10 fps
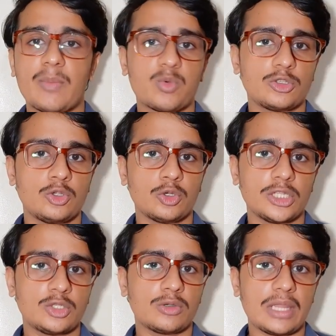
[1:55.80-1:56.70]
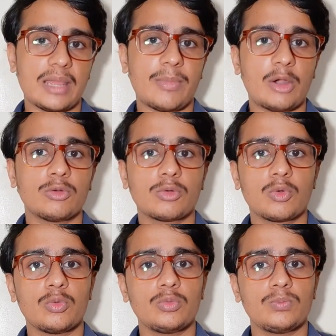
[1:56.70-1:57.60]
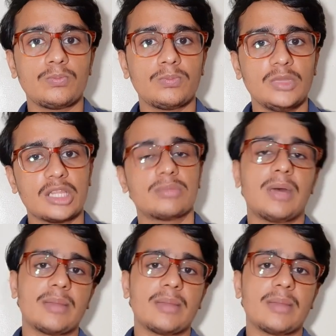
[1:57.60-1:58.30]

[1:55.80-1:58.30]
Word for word: आपको छोटे छोटे अमाउंट को दस